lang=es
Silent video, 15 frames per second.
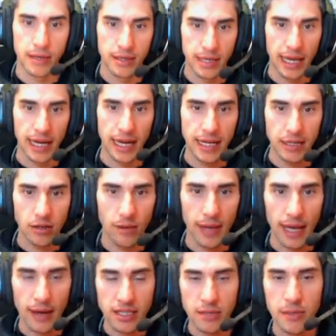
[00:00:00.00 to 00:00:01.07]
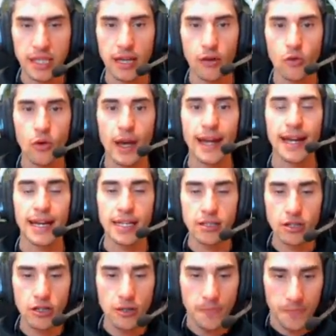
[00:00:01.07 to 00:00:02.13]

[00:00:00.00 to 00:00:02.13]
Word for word: guerrerito, venga, vamos a empezar con un guerrerito.